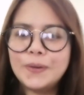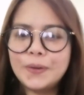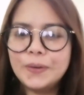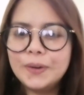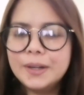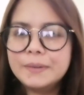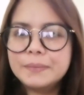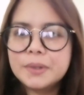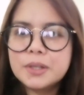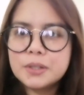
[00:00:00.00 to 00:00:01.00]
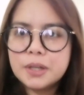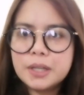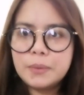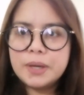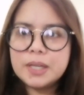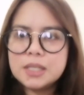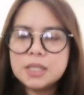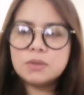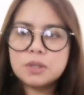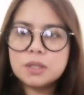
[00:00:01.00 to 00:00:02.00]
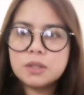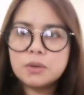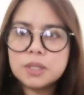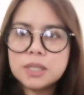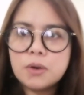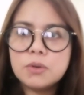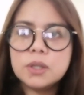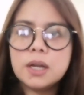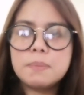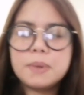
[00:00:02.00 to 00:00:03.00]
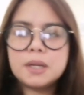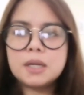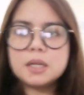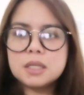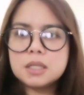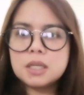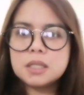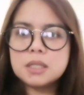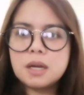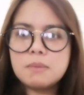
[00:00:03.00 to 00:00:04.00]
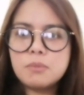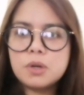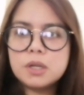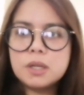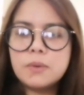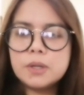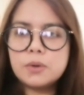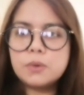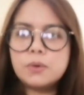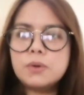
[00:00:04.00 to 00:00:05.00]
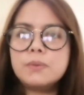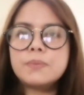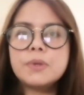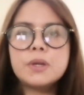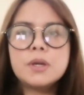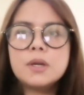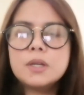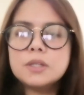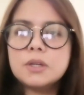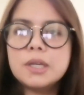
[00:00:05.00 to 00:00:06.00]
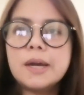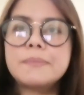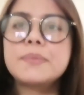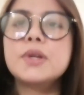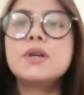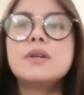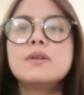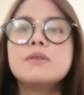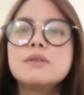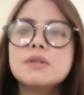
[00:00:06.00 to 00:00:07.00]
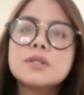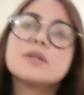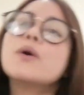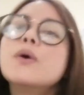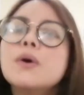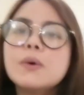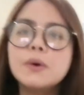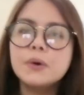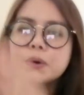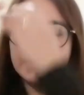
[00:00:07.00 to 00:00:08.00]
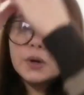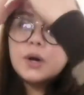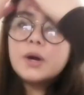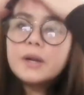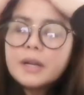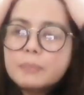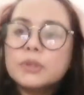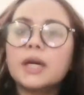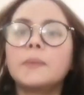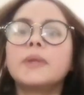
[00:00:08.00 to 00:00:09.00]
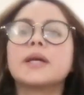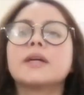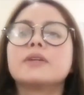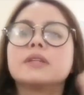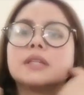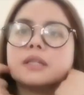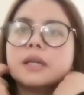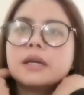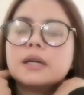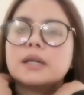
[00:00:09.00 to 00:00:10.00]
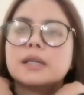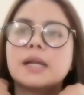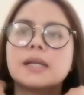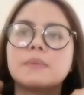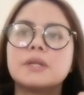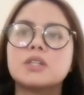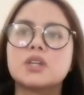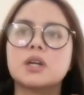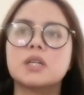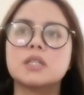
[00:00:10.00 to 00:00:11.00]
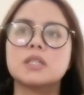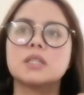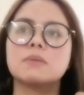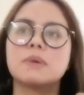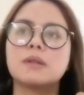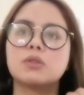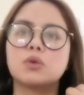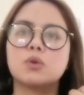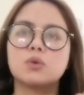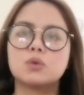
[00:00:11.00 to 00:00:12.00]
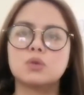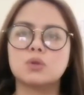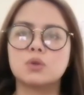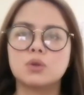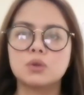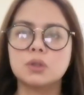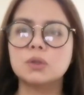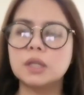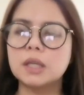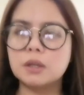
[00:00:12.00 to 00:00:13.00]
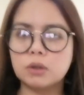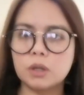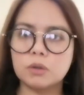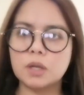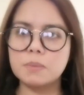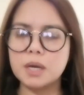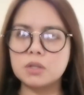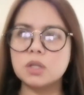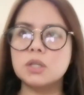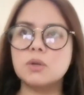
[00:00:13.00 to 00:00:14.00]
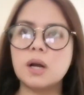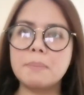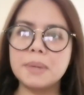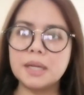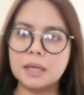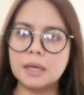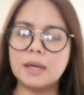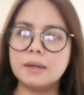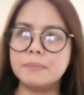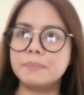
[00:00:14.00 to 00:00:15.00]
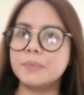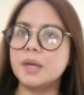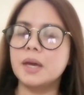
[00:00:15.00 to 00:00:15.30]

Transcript: ulo ko. So, anyway, kasi yung, yung isa kong tripod ay nasa Istanbul. Iniwan ko. So, ayan. So, nagpunta kami ngayon, uh, galing kami ng Charles, ni Bentong. So, so nag-ikot-ikot kami. Actually, yung kape na yan,